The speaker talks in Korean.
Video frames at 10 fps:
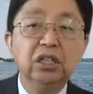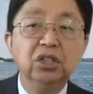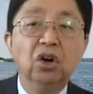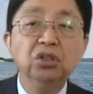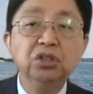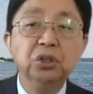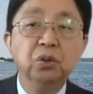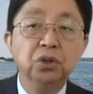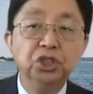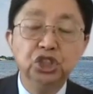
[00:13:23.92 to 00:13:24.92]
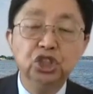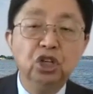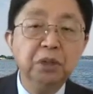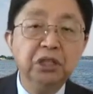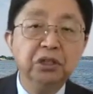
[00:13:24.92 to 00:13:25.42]
영적으로
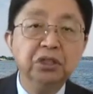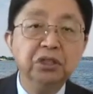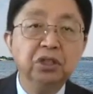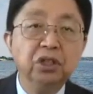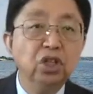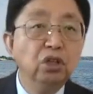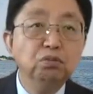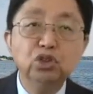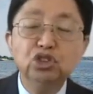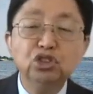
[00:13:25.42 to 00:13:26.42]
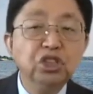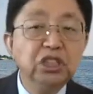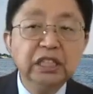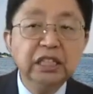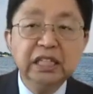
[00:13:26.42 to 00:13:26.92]
시험이 들어서
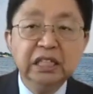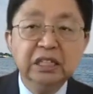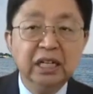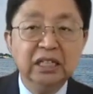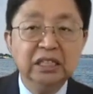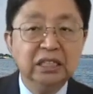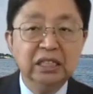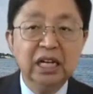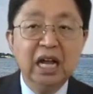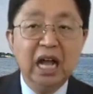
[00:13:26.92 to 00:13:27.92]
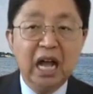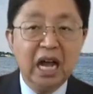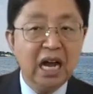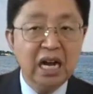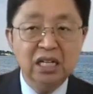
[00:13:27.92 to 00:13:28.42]
무슨 일이 일어나는지를
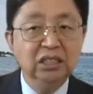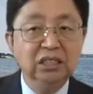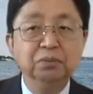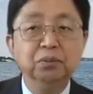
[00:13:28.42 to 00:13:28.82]
알지